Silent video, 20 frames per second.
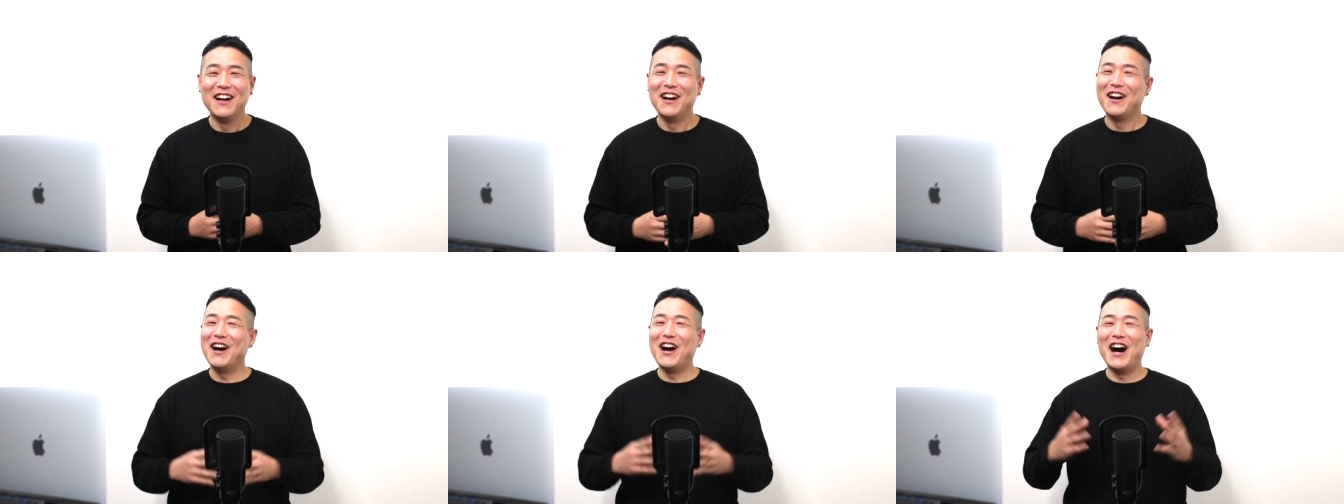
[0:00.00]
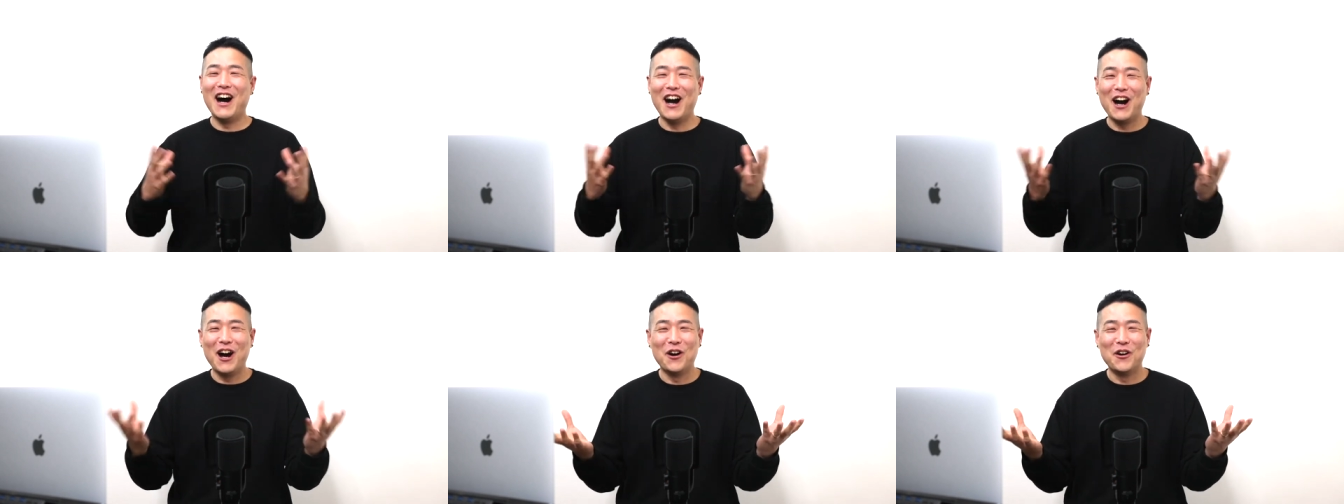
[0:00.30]

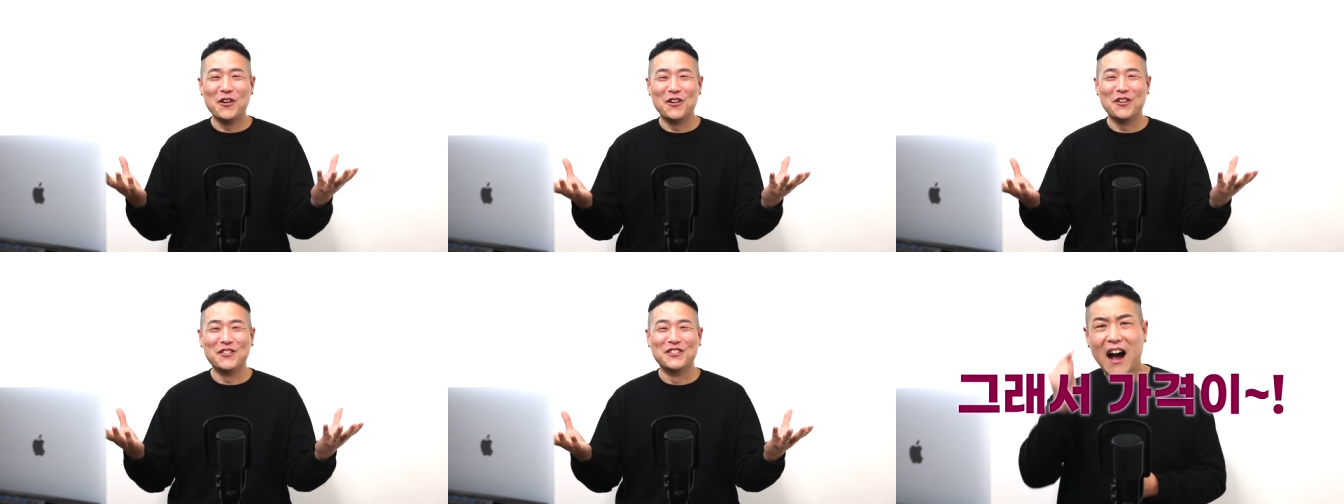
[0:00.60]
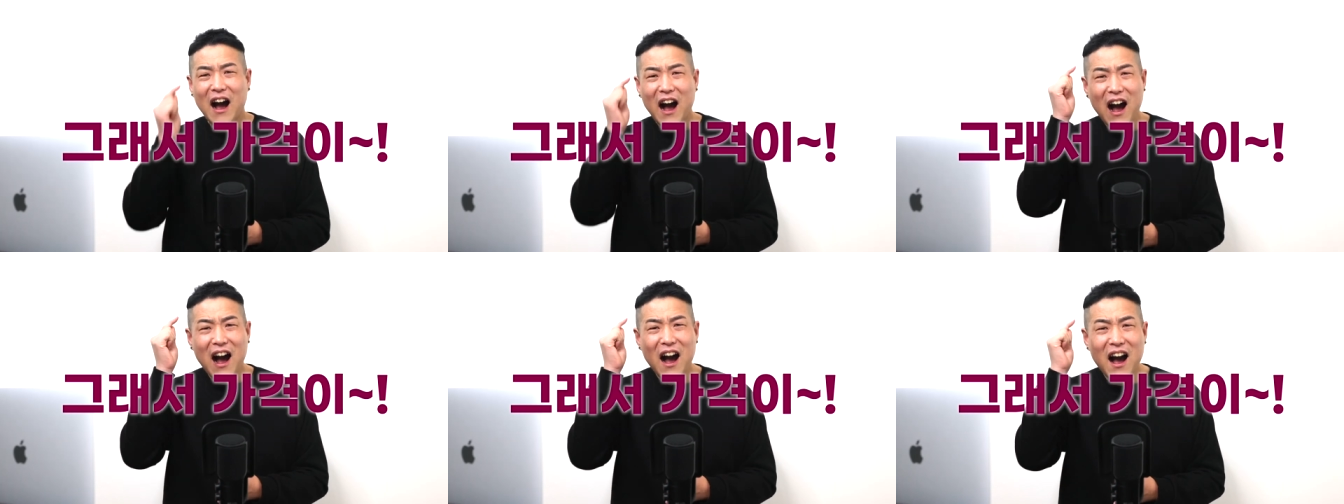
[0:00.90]
아우
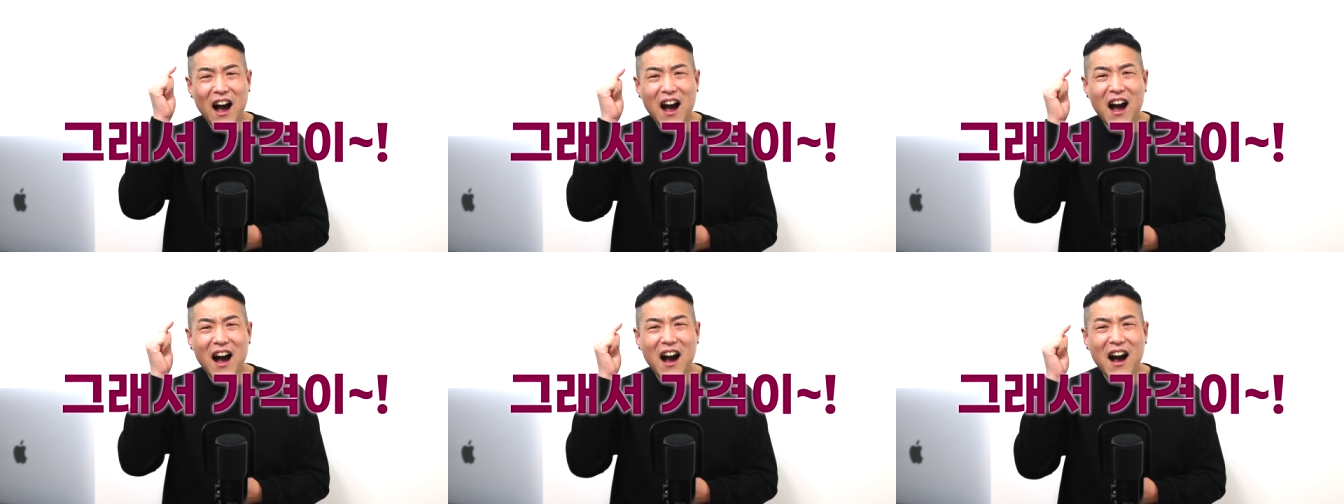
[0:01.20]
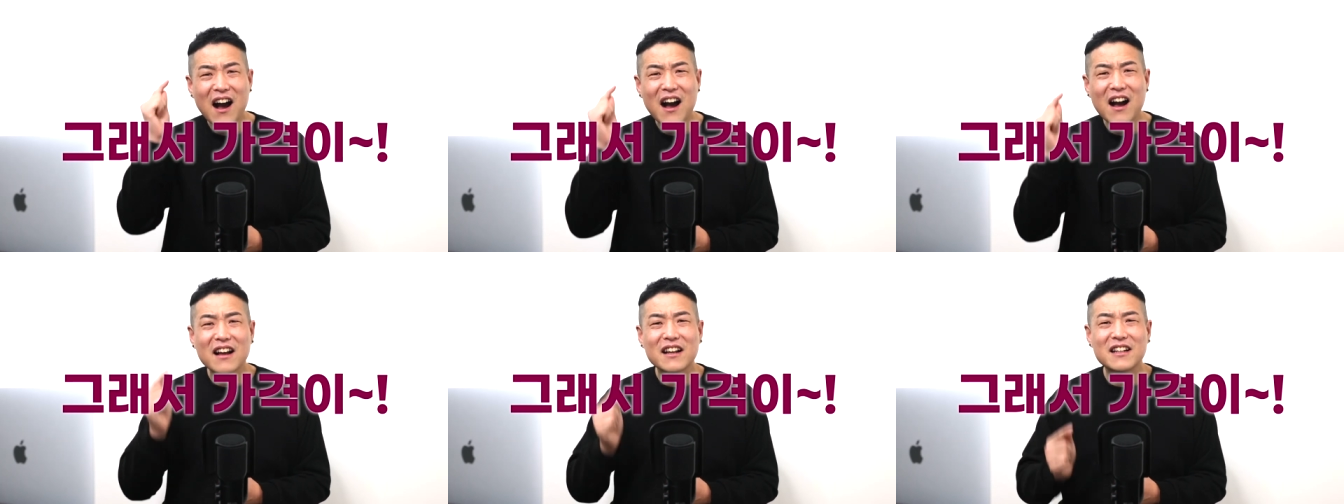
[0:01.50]
아
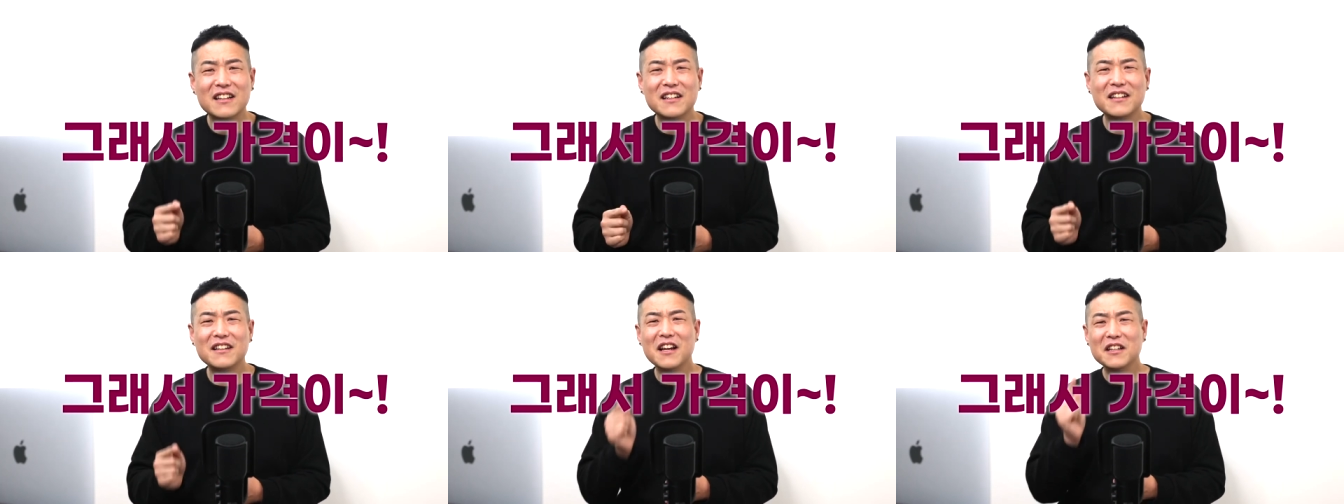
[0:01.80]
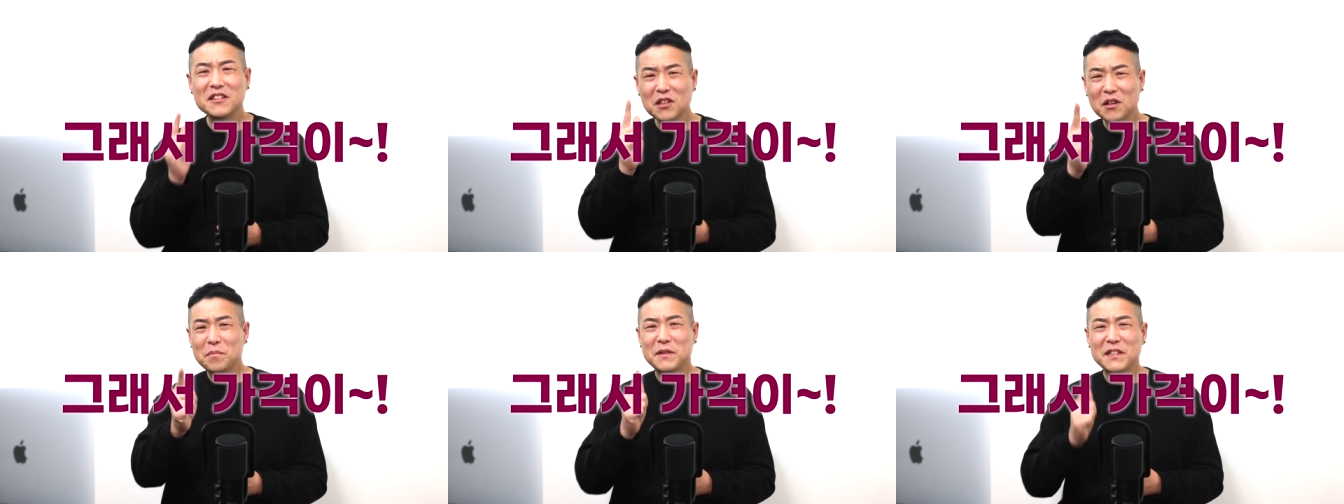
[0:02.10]

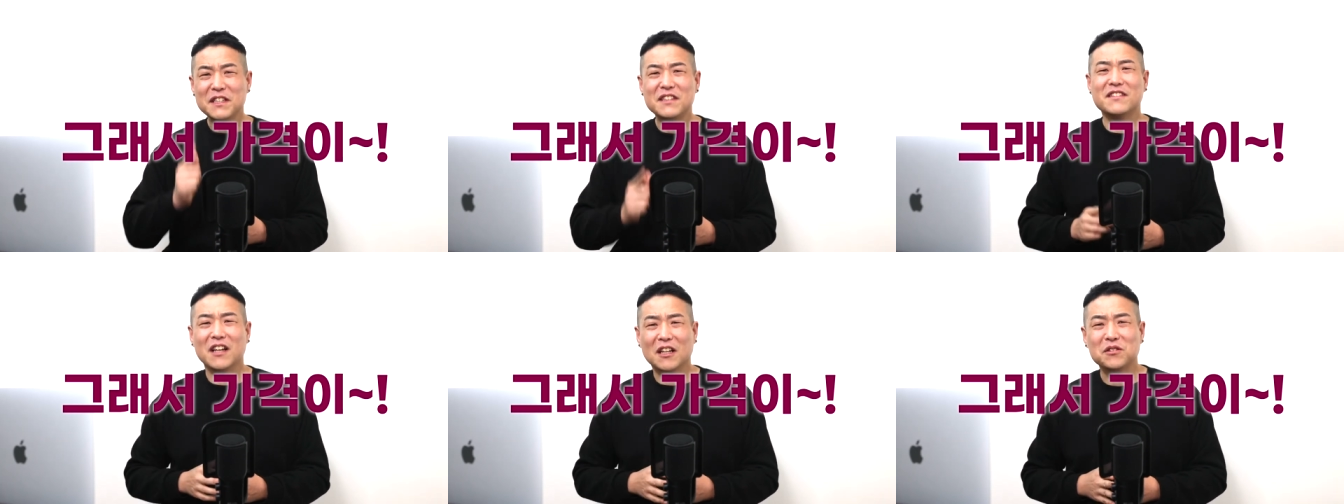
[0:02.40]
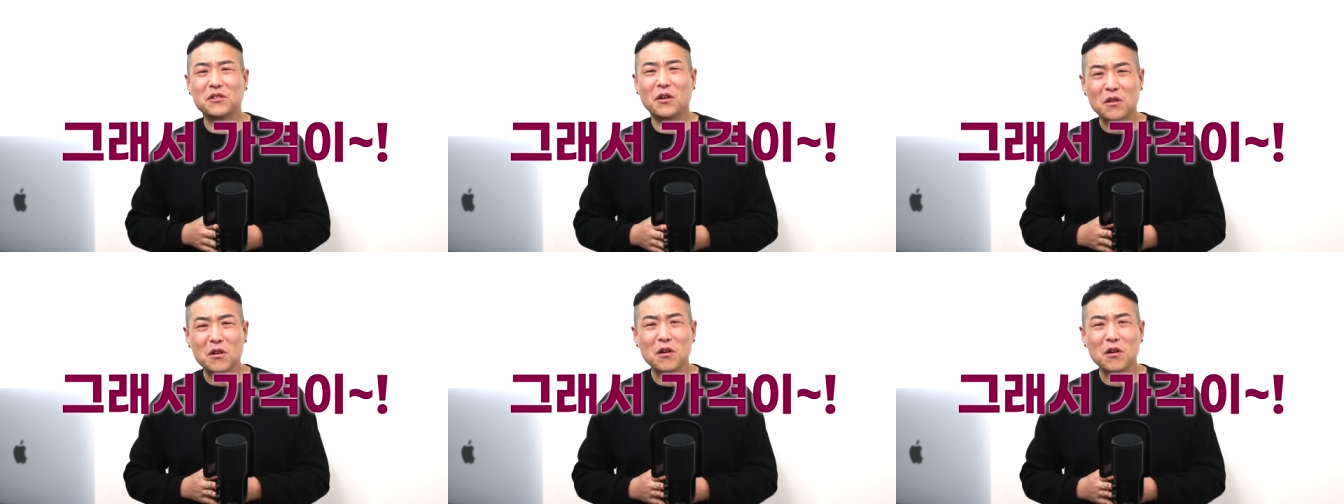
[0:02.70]
그래서 비쌌던